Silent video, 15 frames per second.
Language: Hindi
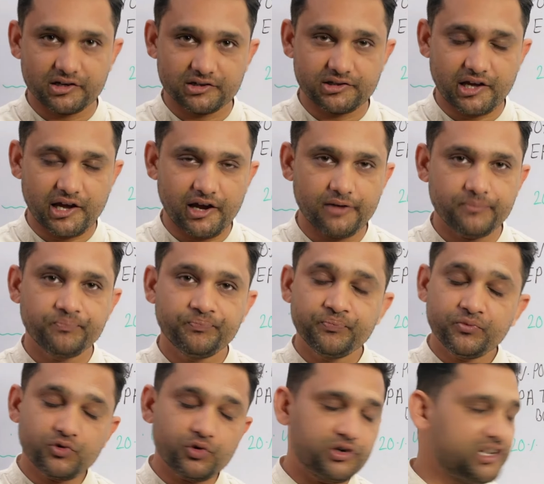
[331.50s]
रखता है
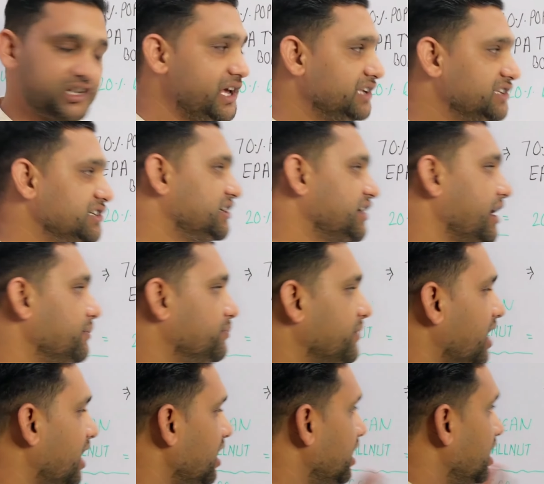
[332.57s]
तो डी टाइप
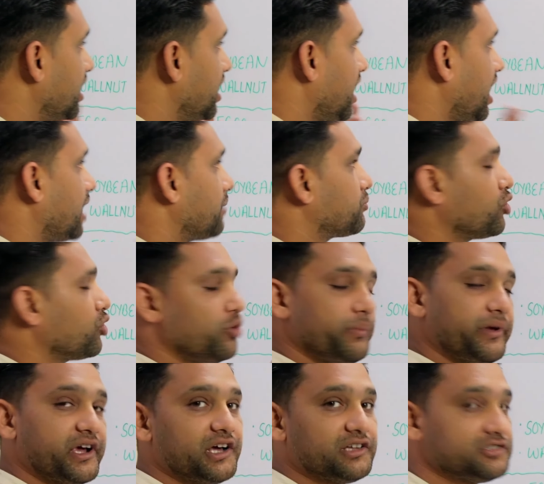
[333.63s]
का आपको
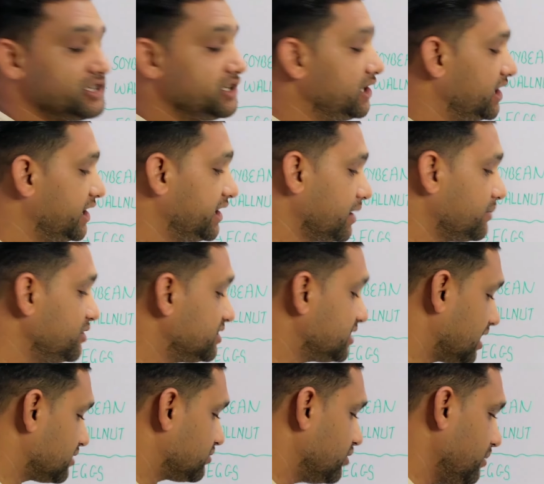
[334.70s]
ओमेगा थ्री लेना भी
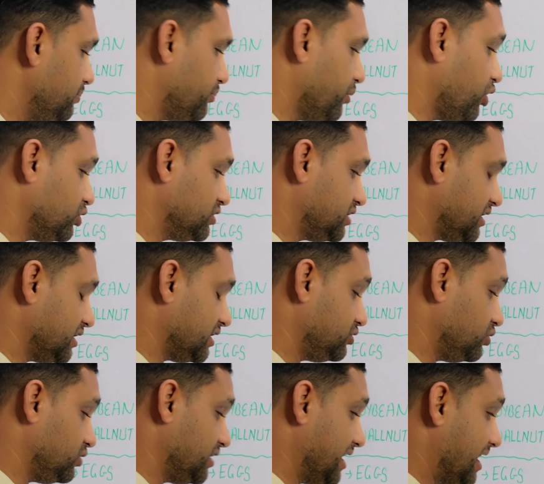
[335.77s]
साथ में बहुत ज़्यादा
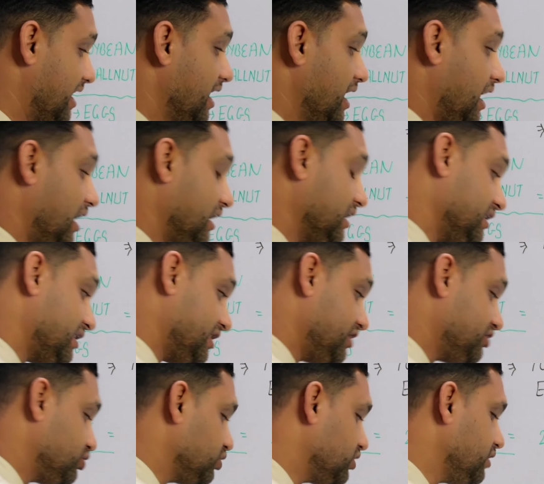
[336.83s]
ज़रूरी है अगर
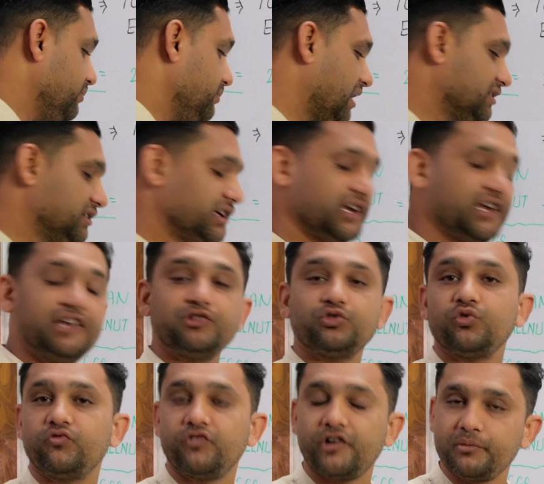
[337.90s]
रेशो की बात करें
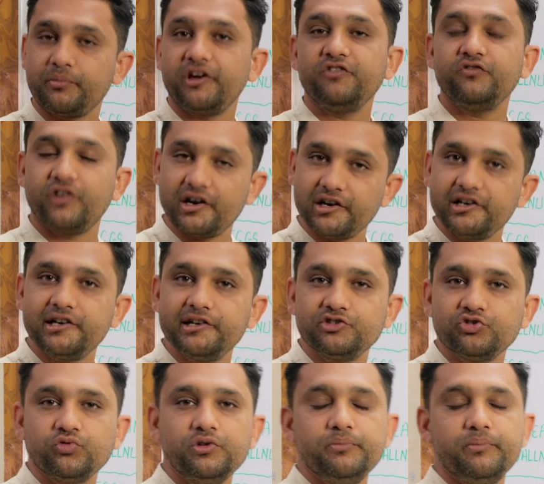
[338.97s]
तो वन बाई वन
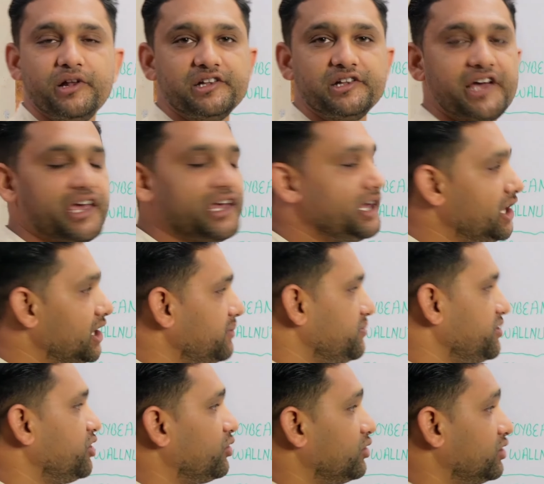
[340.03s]
रेशो भी मिल जाए ई
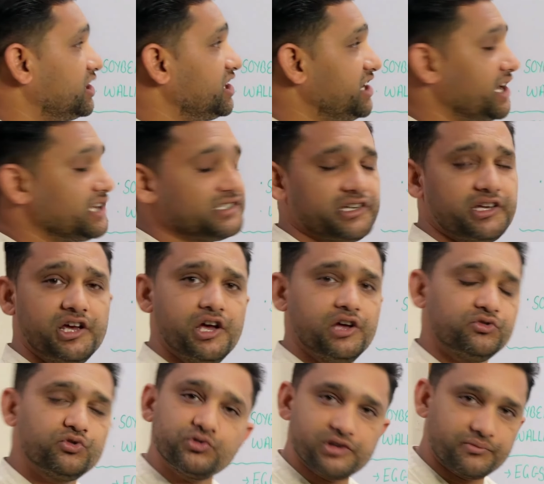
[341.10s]
e और डी
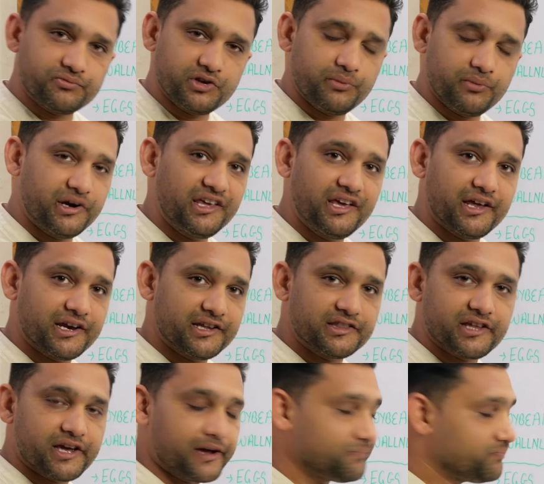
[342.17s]
तो सबसे बढ़िया
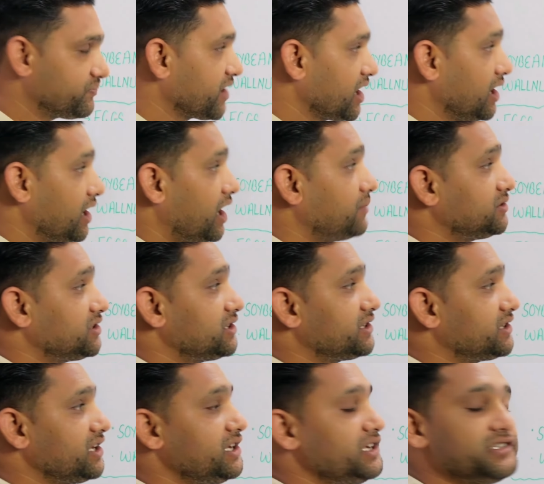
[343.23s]
रहता है अब
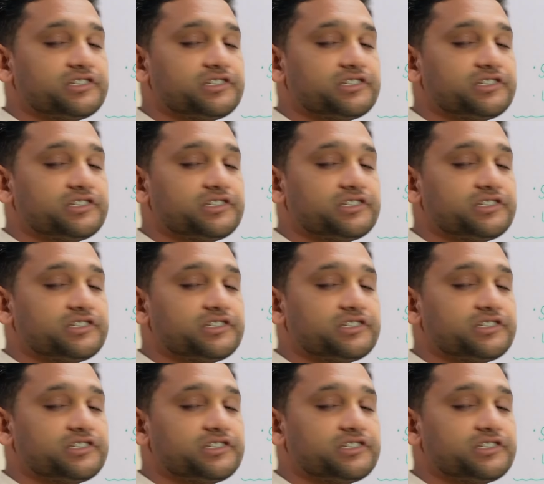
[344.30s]
चलते हैं कि